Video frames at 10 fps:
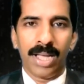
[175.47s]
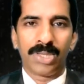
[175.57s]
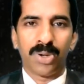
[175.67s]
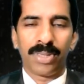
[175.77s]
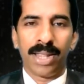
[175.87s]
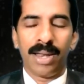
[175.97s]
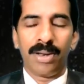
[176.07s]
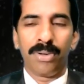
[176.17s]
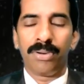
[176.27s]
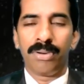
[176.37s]
ఆ
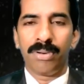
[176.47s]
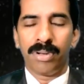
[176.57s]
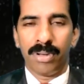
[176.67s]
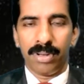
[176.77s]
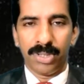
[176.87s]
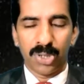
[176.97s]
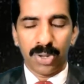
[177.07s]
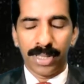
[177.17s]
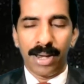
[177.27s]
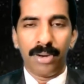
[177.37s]
శోధనలు
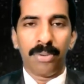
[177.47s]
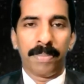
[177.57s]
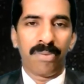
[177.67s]
శోధనలను